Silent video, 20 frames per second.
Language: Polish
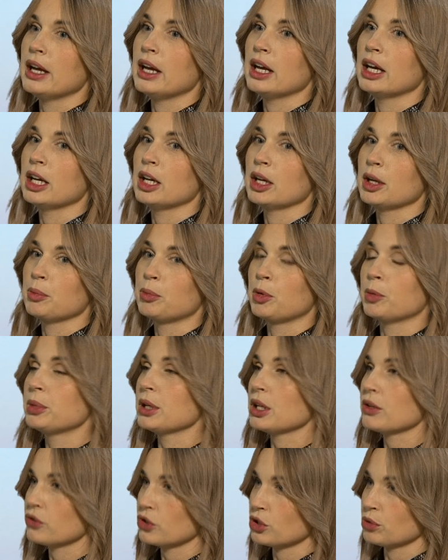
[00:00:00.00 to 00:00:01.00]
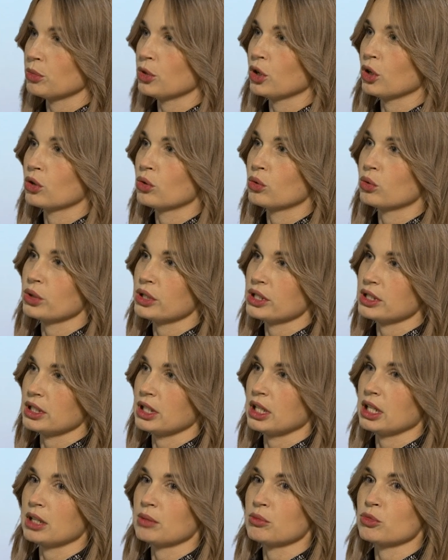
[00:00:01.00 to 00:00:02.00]
E, po pierwszym roku
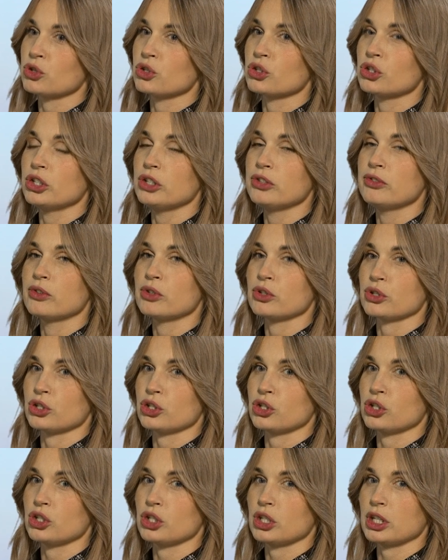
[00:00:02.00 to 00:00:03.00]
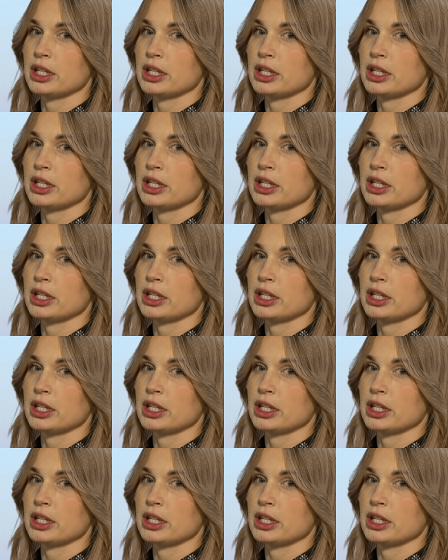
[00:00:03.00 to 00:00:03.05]
istnieje możliwość